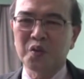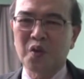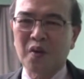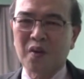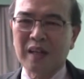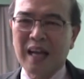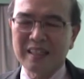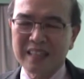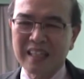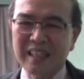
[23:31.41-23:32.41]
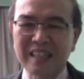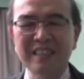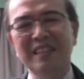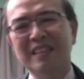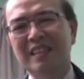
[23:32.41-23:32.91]
กว่าการเลือกตั้งครั้ง
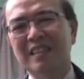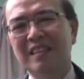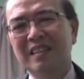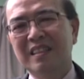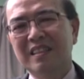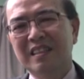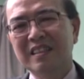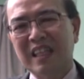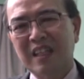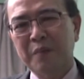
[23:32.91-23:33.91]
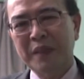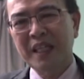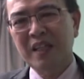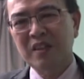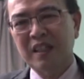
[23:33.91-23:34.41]
อื่นๆเนื่องจากเราประ
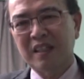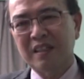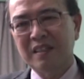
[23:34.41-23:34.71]
เทศเราเนี่ย